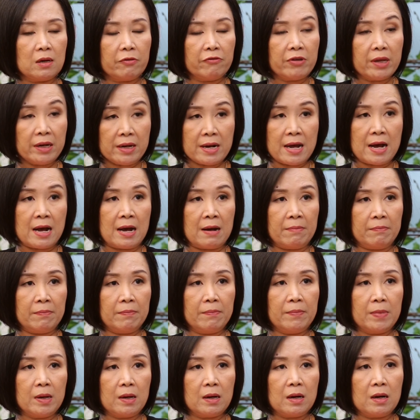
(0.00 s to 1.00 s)
เวียดนาม
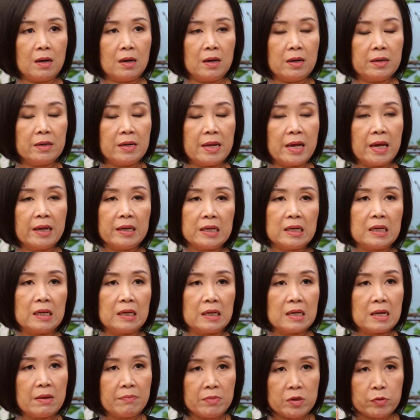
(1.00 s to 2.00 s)
ในอดีต
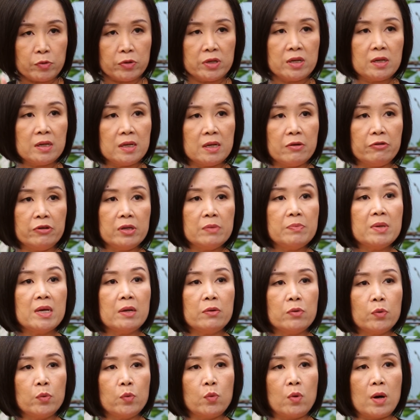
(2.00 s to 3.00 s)
เนี่ยมีอยู่ที่เดียวที่เบี
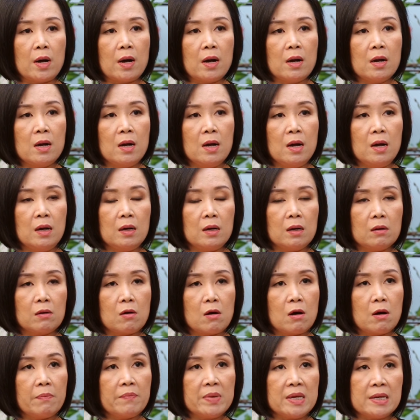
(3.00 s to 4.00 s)
ยนหัวแล้ว
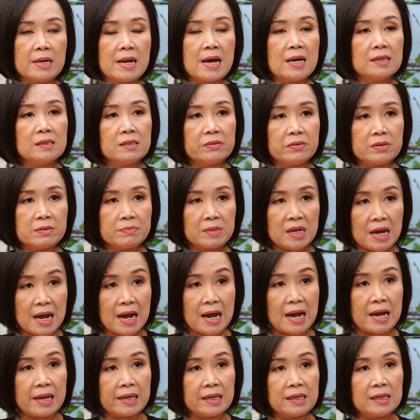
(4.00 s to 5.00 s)
ก็ปีหน้าจะเริ่ม
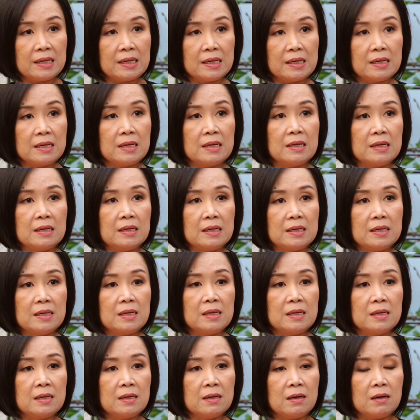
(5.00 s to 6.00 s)
ขายที่ดิน
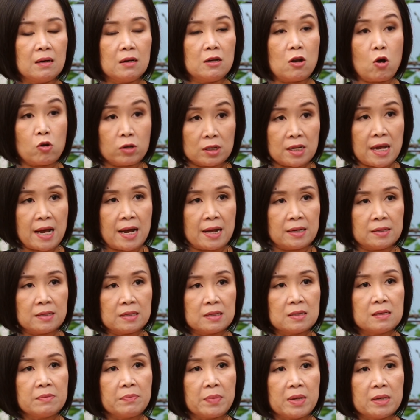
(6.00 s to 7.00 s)
ที่ลองฐาน
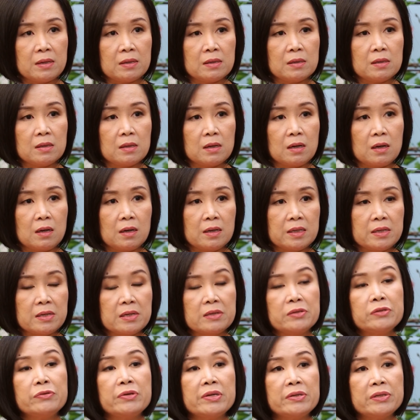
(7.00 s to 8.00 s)
ซึ่งเป็น
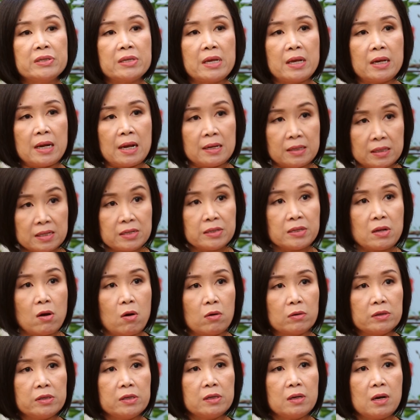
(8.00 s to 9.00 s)
industrial estate อันที่
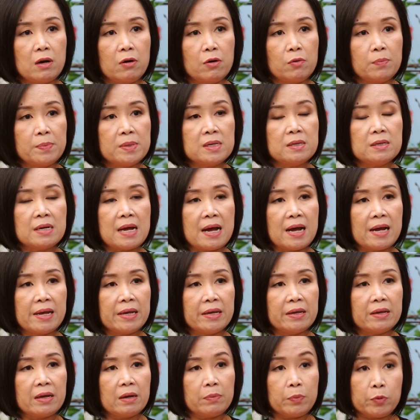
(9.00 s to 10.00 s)
2ที่เขาเพิ่งได้
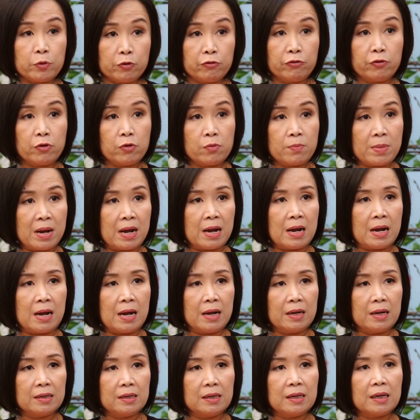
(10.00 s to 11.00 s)
approval มา
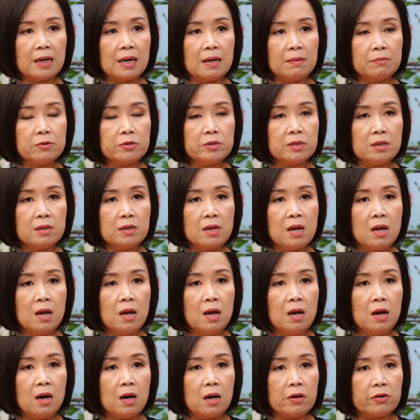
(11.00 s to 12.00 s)
นะคะเพราะฉะนั้น
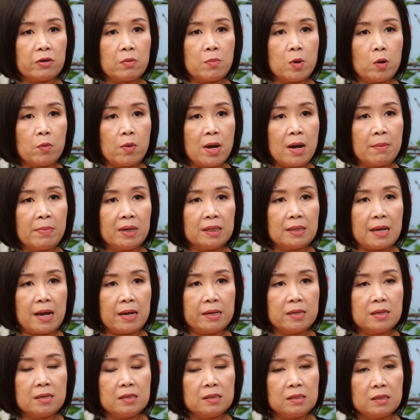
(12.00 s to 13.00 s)
เรามองว่าอมตะ
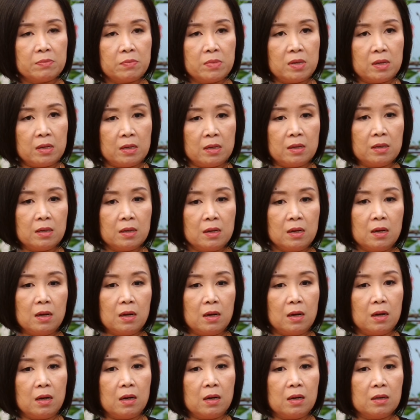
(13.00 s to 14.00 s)
เนี่ยจะมี
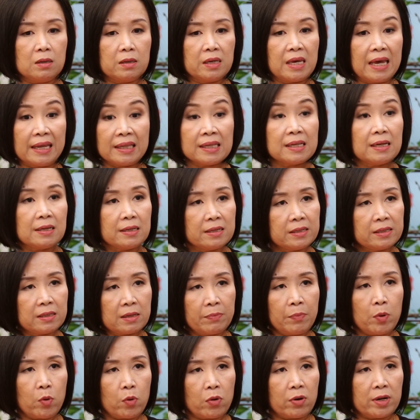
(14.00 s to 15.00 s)
catalyst
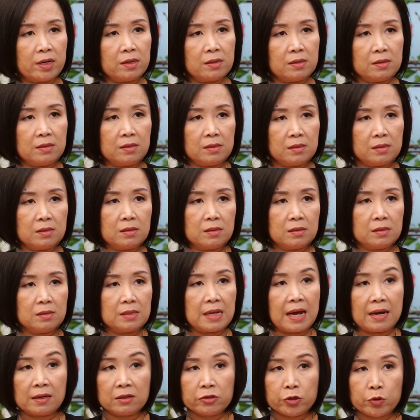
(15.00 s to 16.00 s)
support
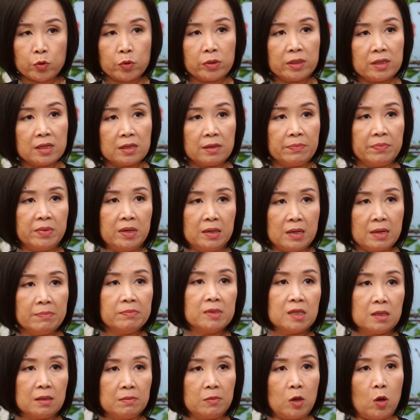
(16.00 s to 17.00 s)
ทั้ง short term medium
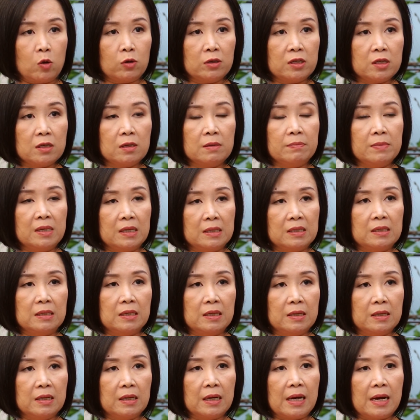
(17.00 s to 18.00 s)
term long term เลย
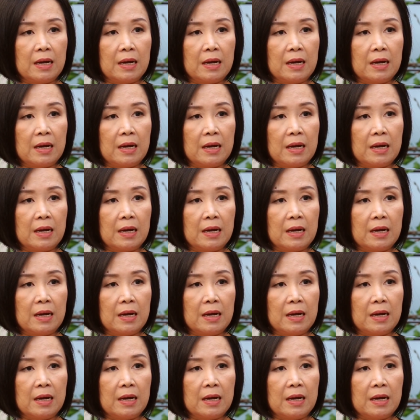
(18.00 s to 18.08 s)
นะ